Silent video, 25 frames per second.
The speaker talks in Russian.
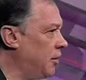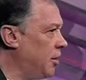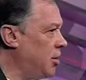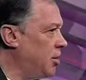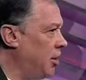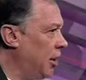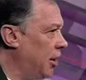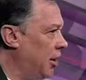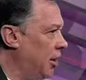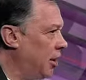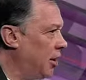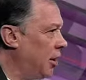в
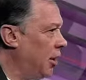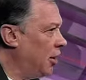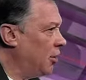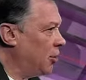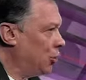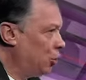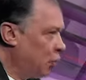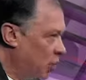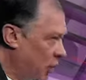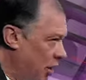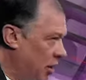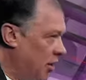начальниках
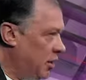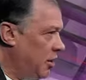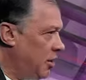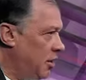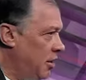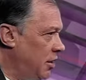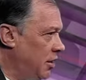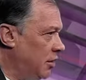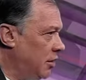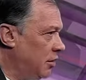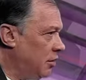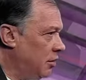
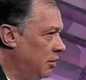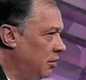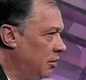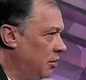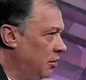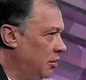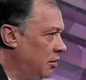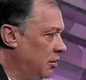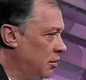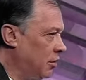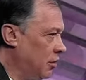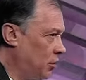дураки,
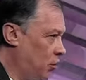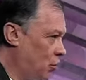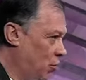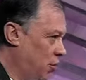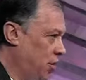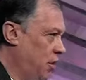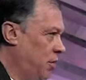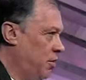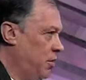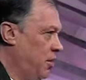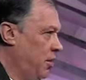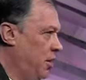
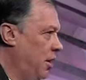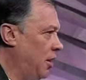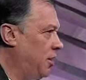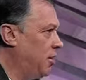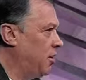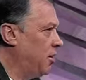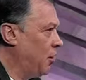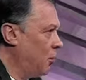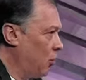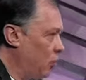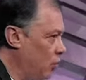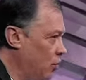нужно менять
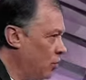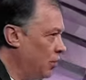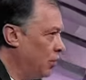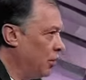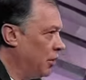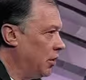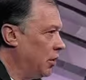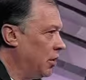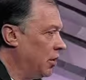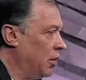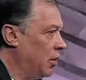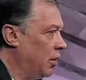на
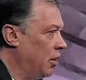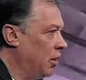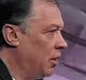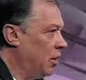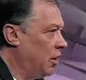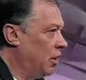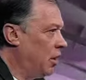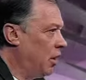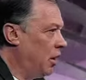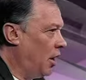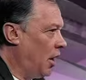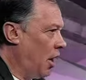умных.
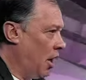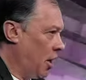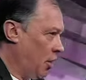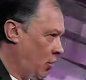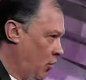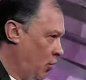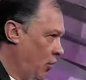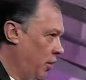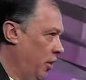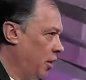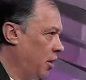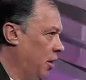А
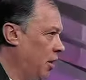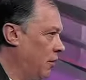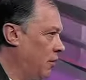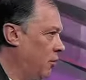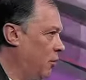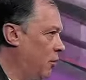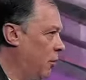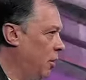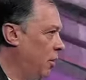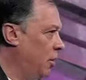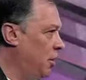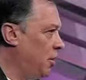
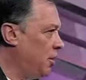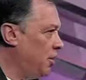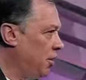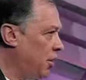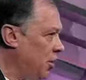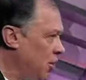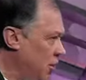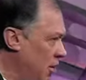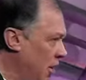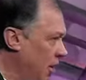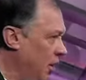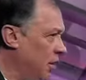кое-кого и
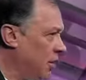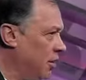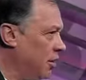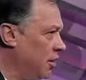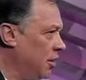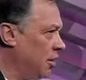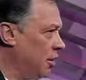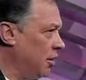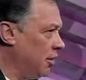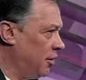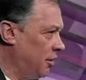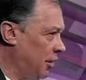сажать
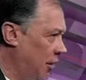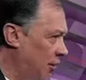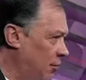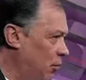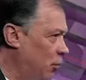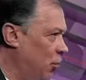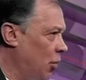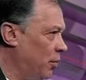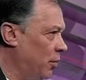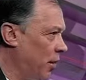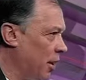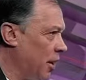
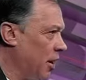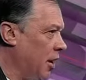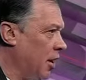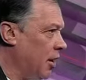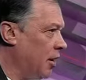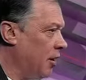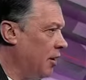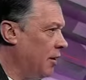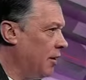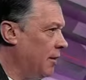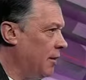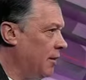давно
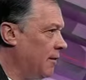пора.